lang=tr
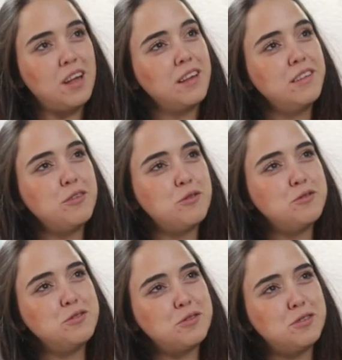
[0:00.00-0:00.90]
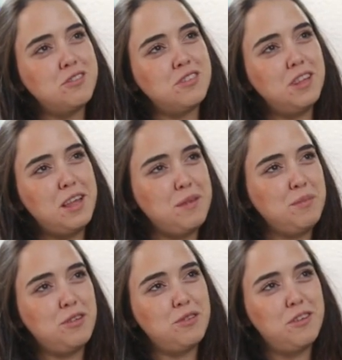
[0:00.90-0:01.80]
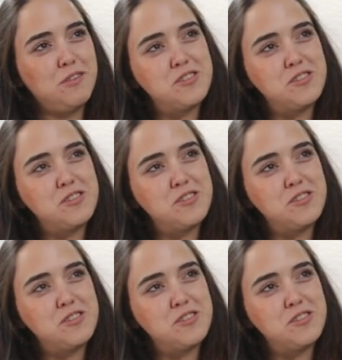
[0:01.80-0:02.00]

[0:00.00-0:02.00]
tane de gündüz gün içinde yanımda duran